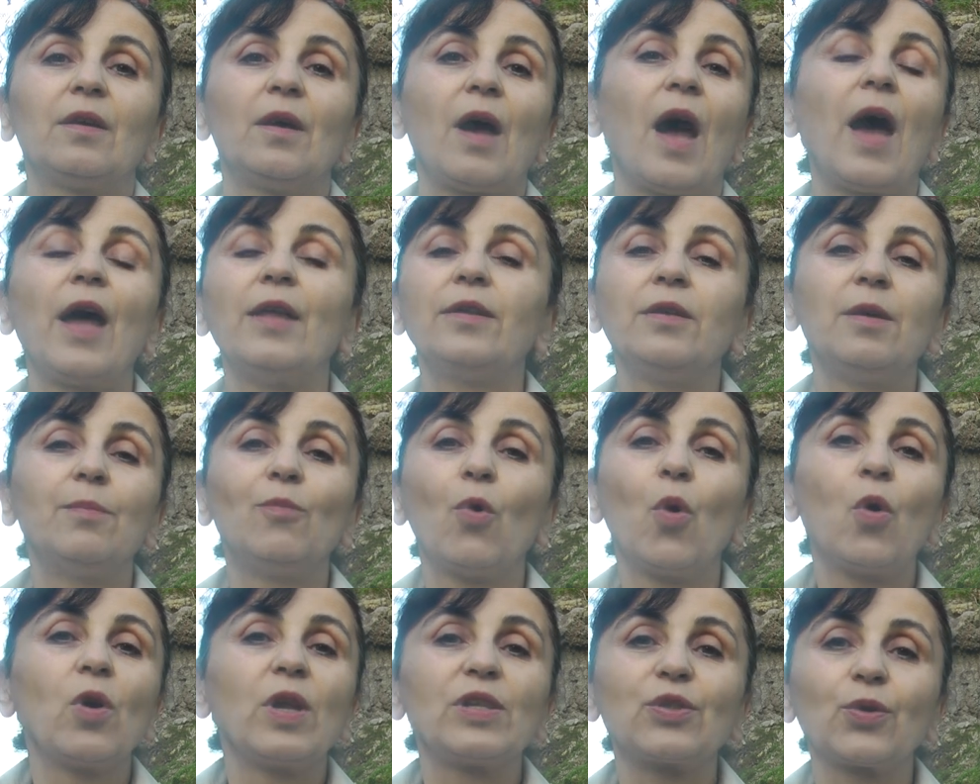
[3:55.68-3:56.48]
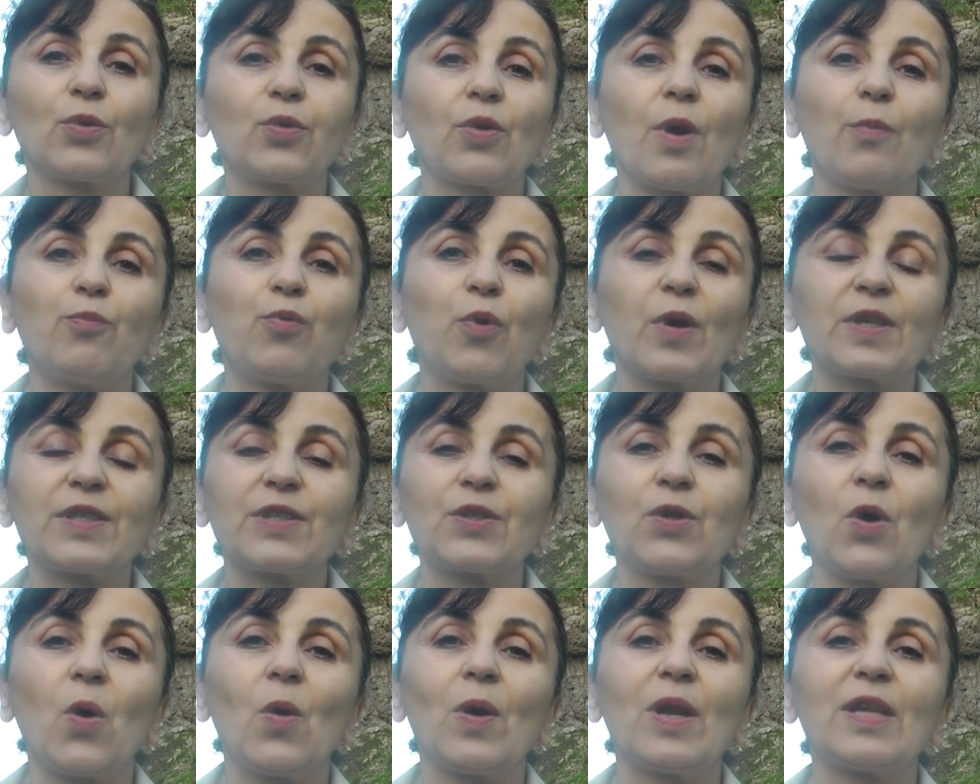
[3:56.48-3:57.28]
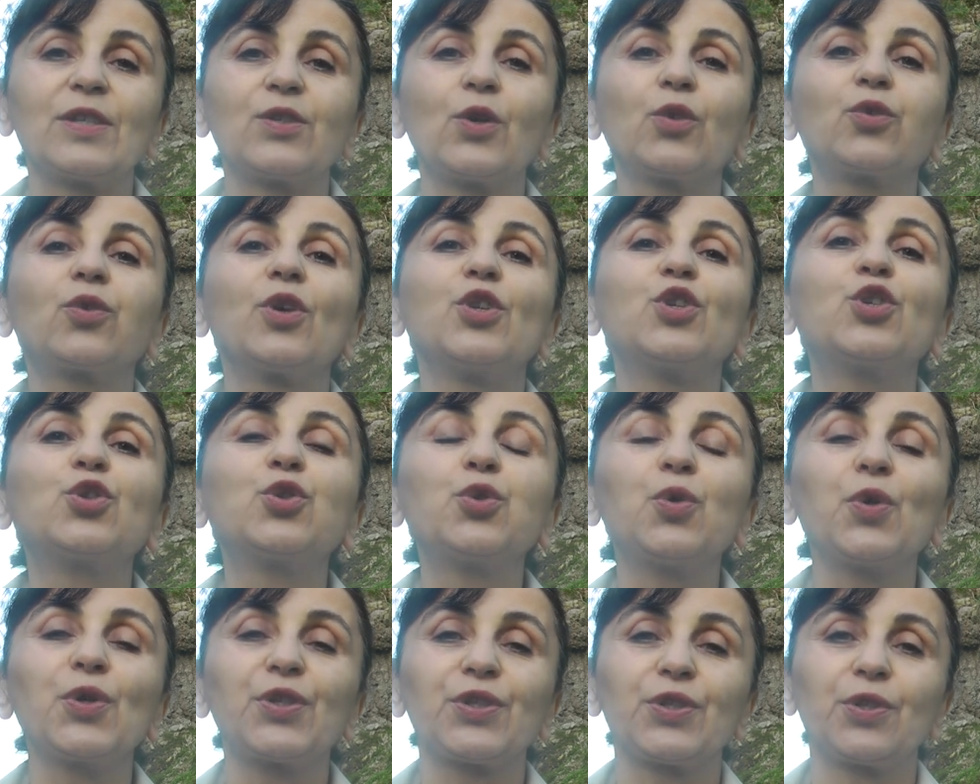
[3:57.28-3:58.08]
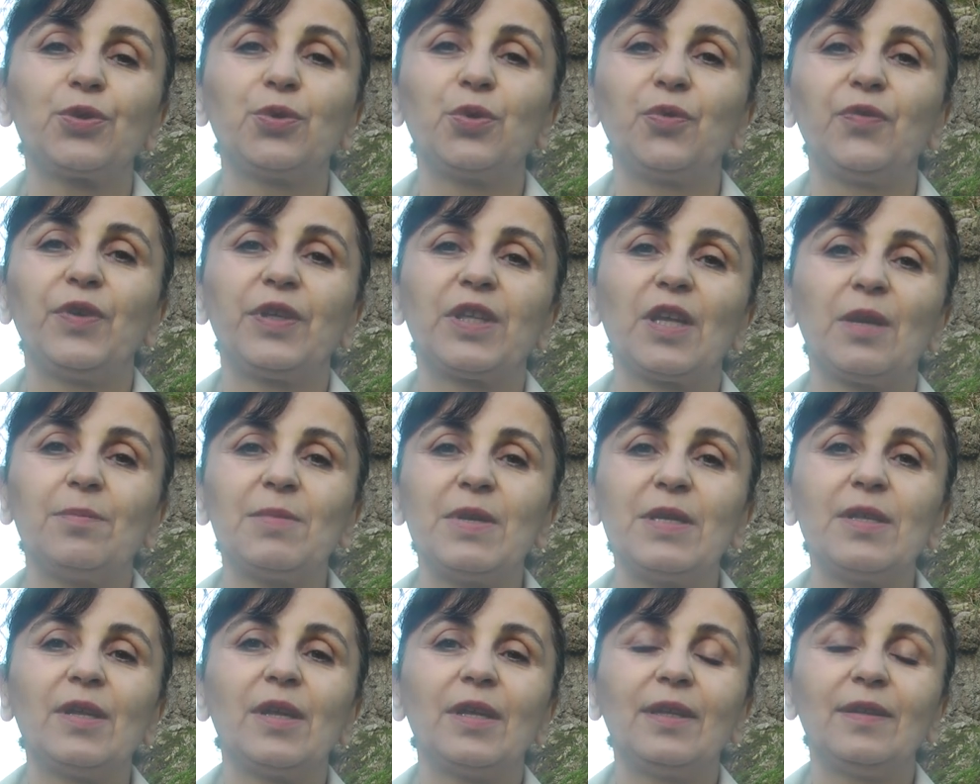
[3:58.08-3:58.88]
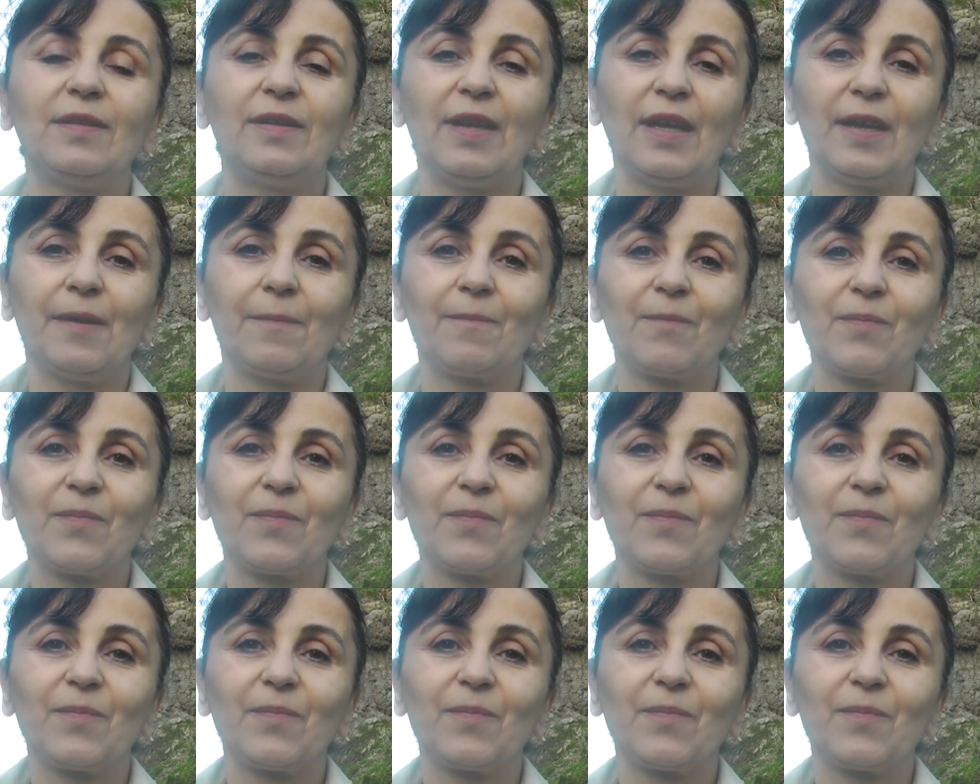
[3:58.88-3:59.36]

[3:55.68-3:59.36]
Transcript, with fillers: animaux, les autres poissons, les autres sources de vitamine D.